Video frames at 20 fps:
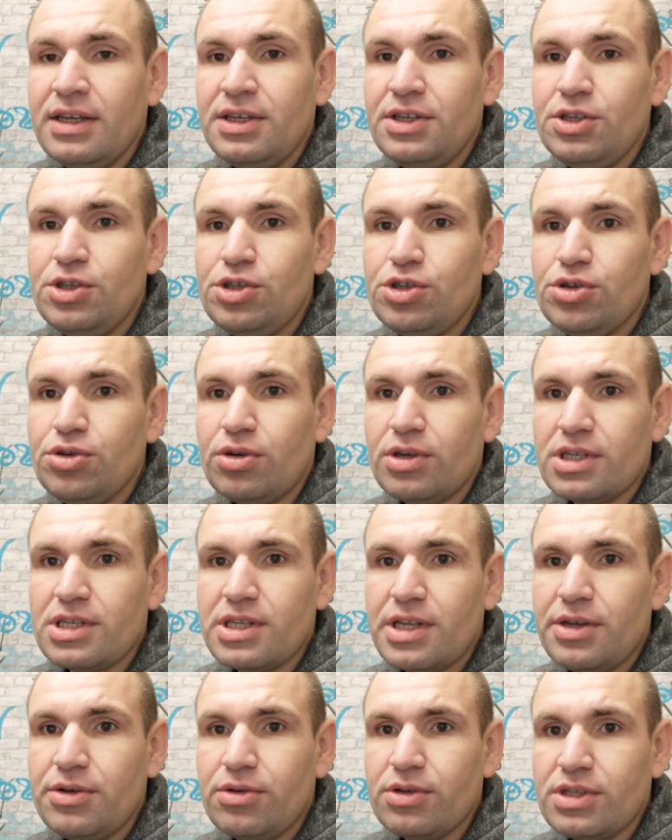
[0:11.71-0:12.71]
Еще
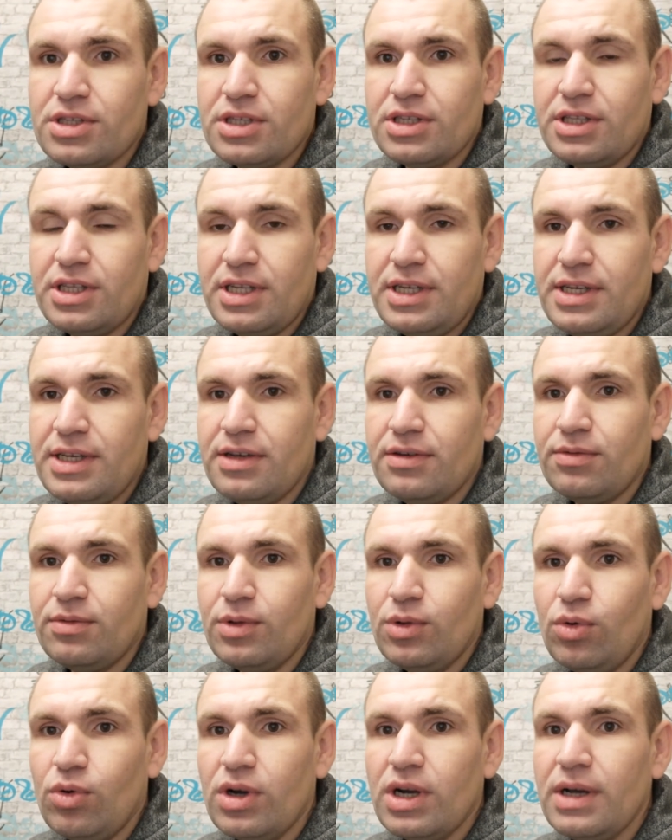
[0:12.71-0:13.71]
остается 3
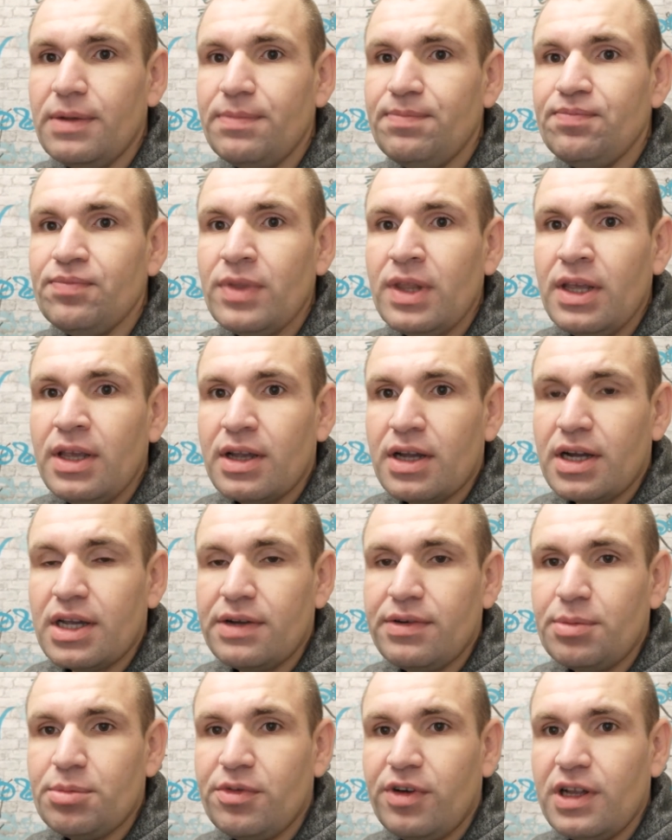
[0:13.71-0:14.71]
блога, Как я
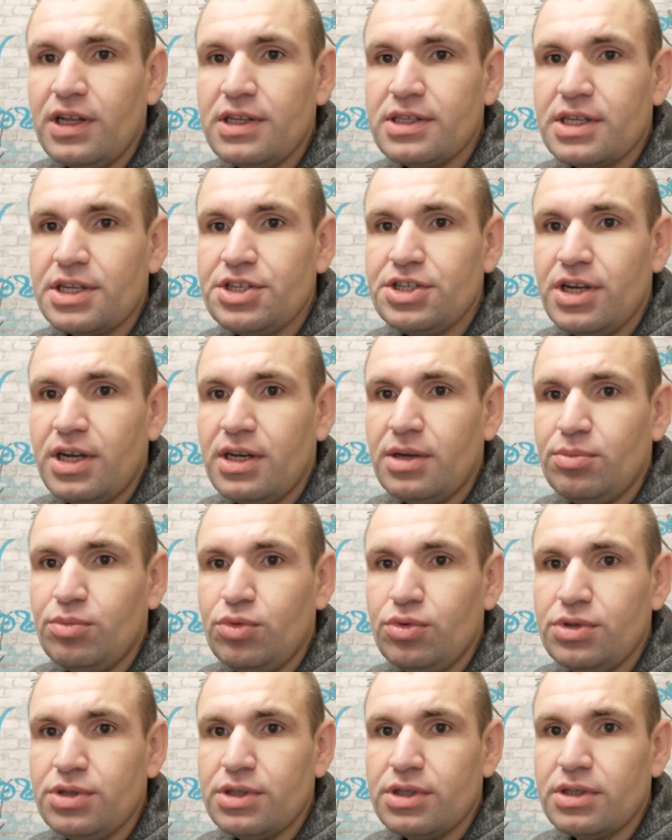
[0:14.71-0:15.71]
вам говорил, изначально
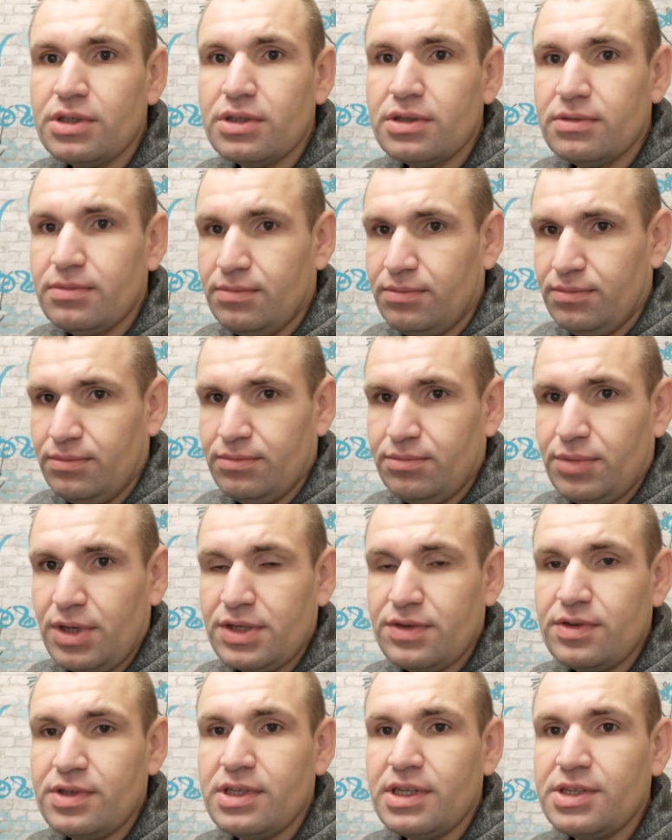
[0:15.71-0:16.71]
будет
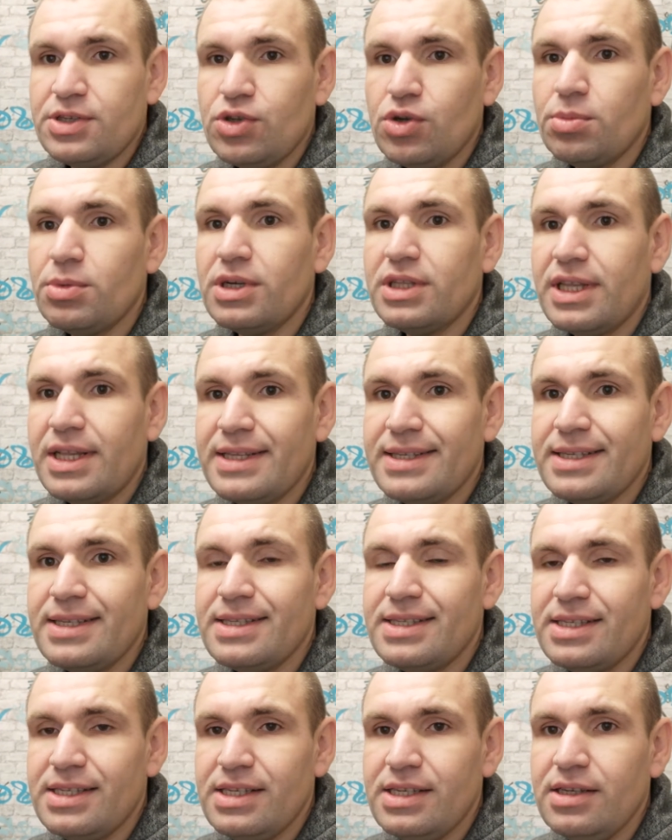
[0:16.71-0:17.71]
произведена съемка
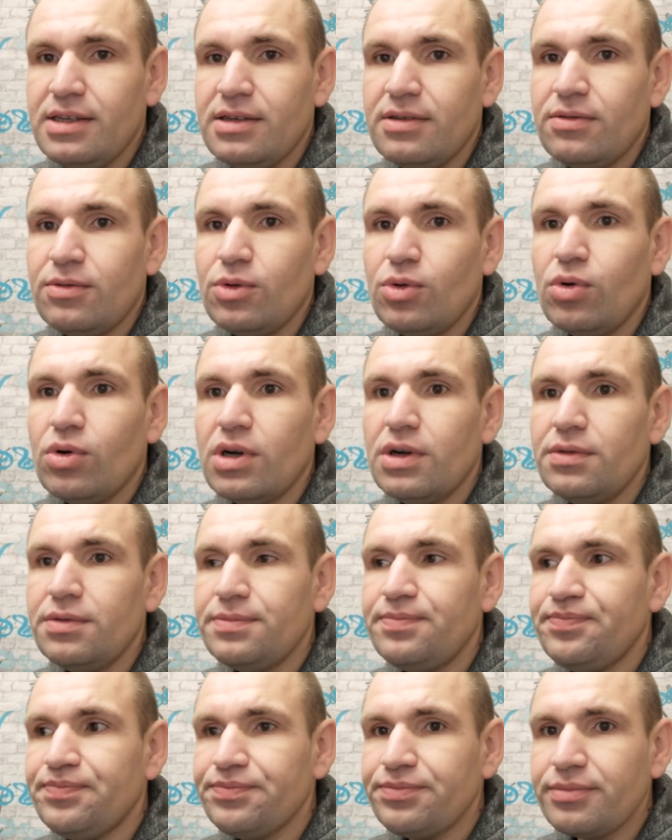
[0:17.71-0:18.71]
30 влогов,
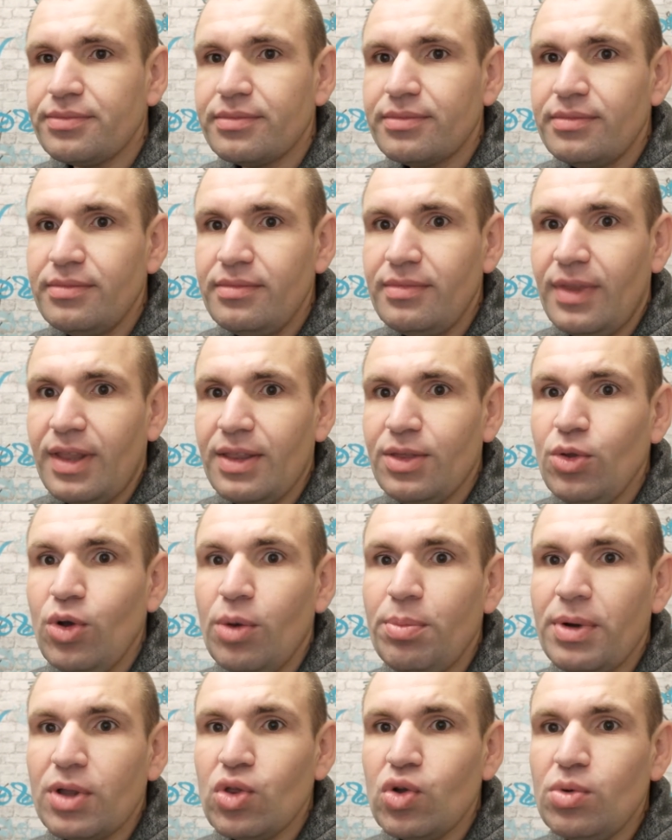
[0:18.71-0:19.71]
но
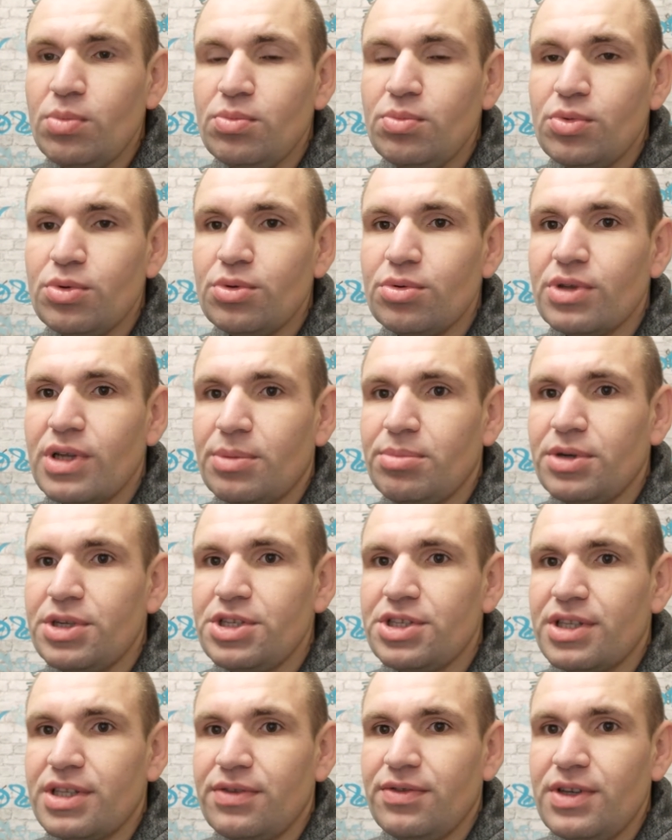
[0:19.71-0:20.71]
потом будут
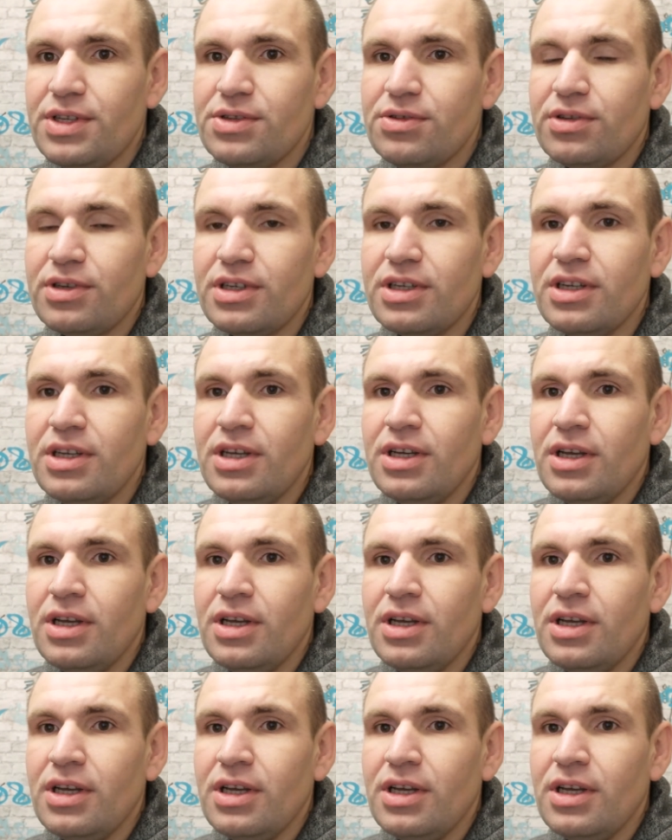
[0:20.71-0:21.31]
обычные видео